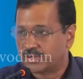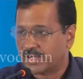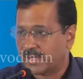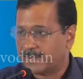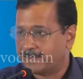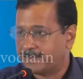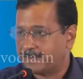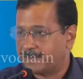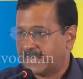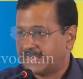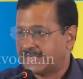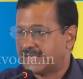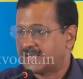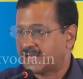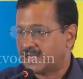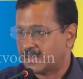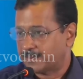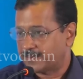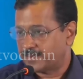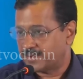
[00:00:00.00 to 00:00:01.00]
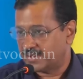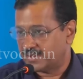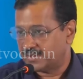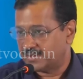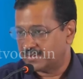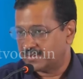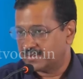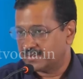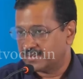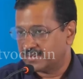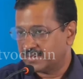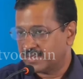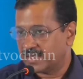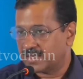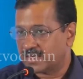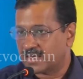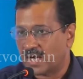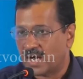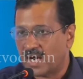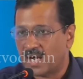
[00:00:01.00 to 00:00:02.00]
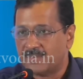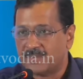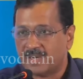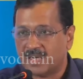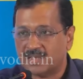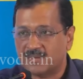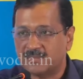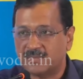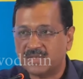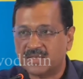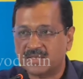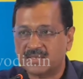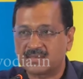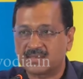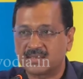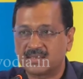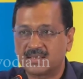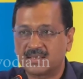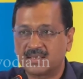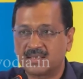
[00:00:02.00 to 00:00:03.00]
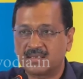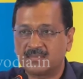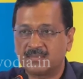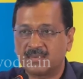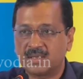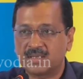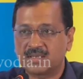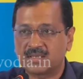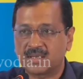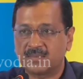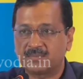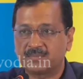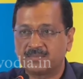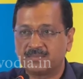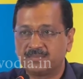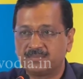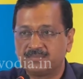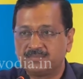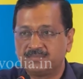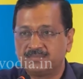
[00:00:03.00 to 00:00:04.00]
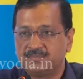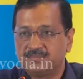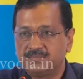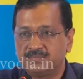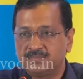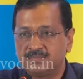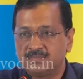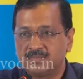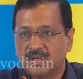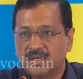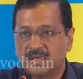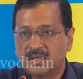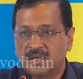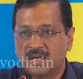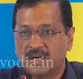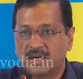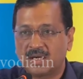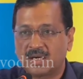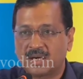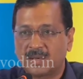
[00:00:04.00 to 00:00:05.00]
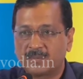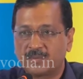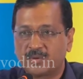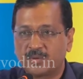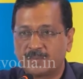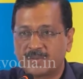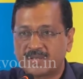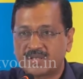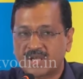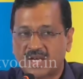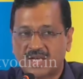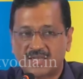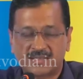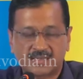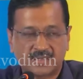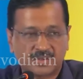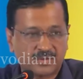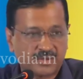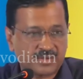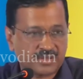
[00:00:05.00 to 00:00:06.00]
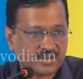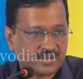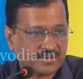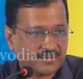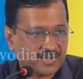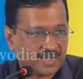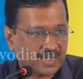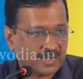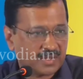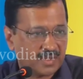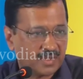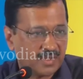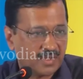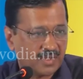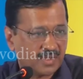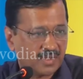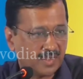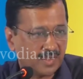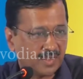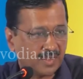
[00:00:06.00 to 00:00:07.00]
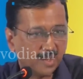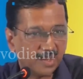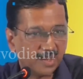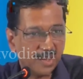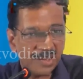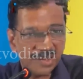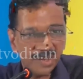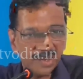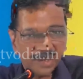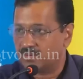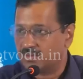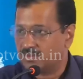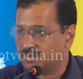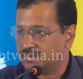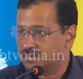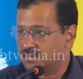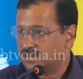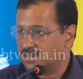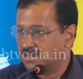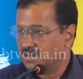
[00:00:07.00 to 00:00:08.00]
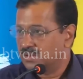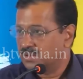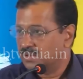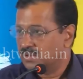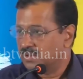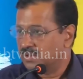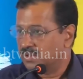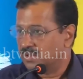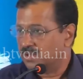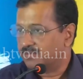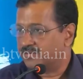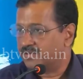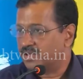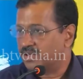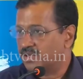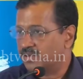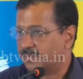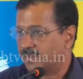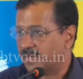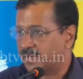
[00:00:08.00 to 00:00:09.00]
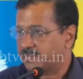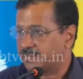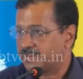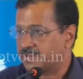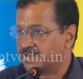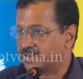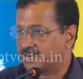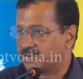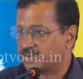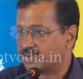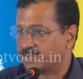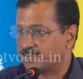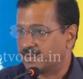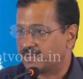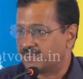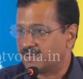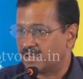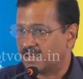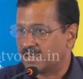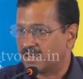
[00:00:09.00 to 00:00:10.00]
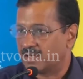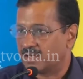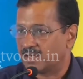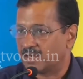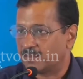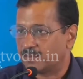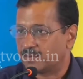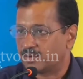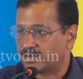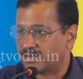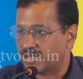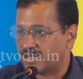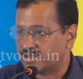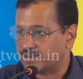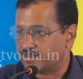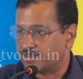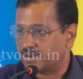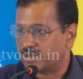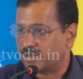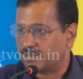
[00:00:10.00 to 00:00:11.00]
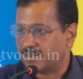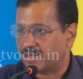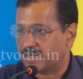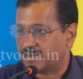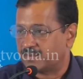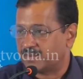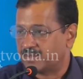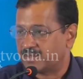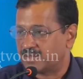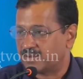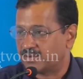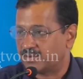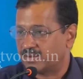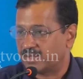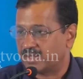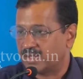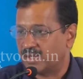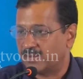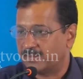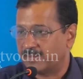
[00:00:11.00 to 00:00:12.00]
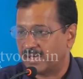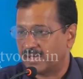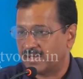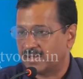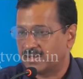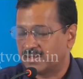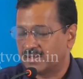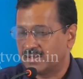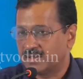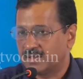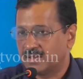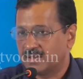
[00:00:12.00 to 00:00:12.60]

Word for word: दूसरा पेटी करप्शन एक आम आदमी की ज़िंदगी में जब अगर आपको पंचायत से कोई सर्टिफिकेट बनवाना है अगर आपको रेवेन्यू डिपार्टमेंट से कुछ बनवाना है अगर आपको ट्रांसपोर्ट डिपार्टमेंट से कोई काम है